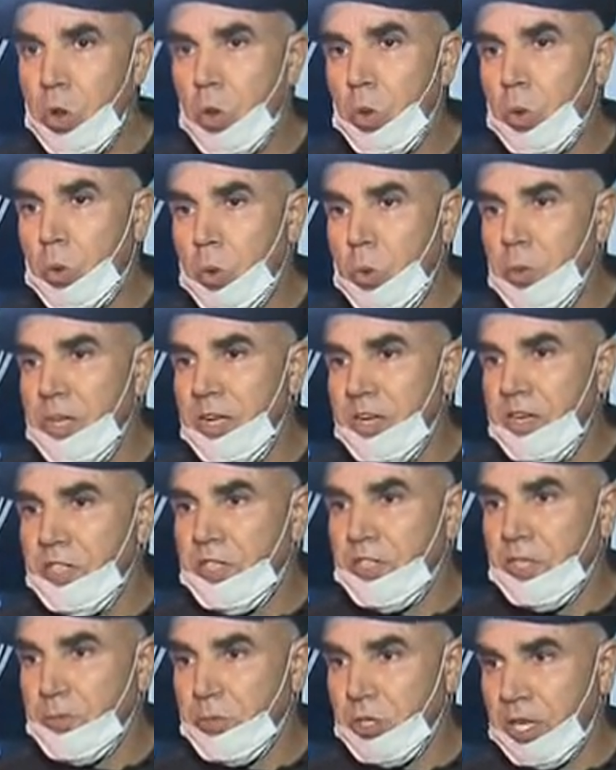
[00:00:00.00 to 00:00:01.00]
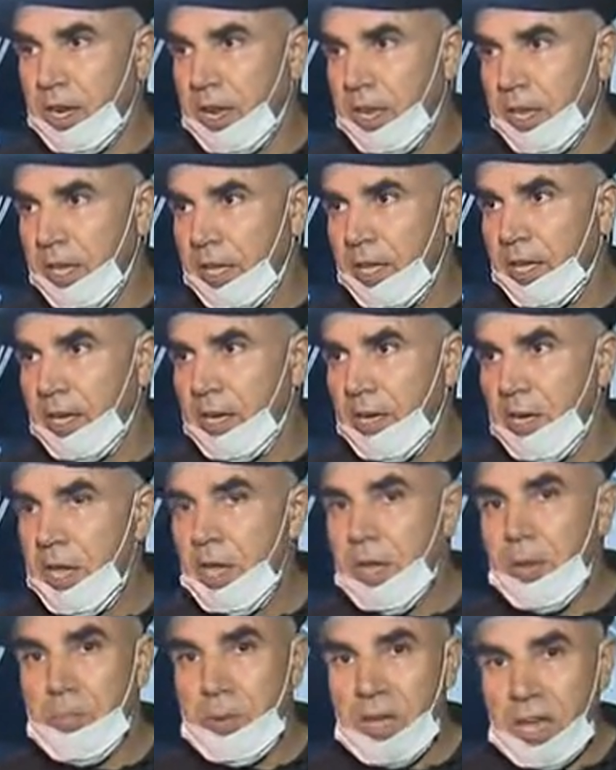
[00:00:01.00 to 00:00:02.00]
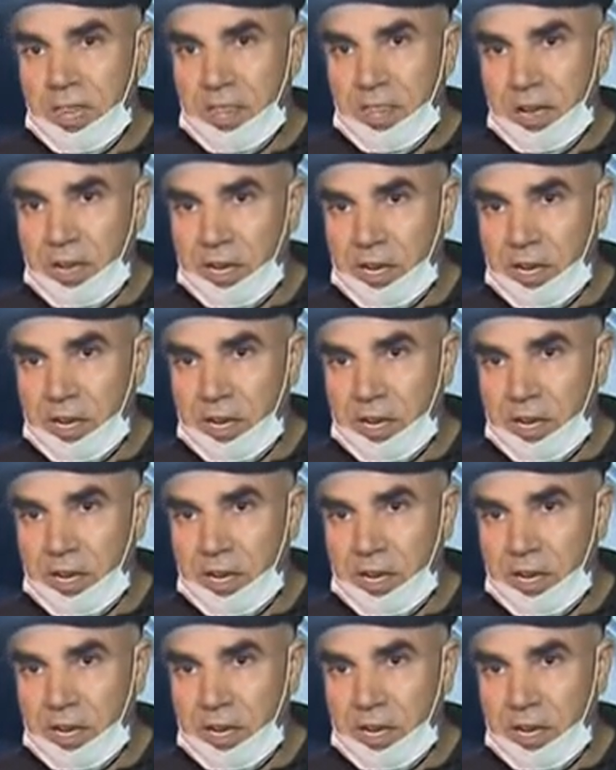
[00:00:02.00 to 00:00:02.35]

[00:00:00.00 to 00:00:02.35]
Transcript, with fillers: وكل يعني استبشر خيرا بهذا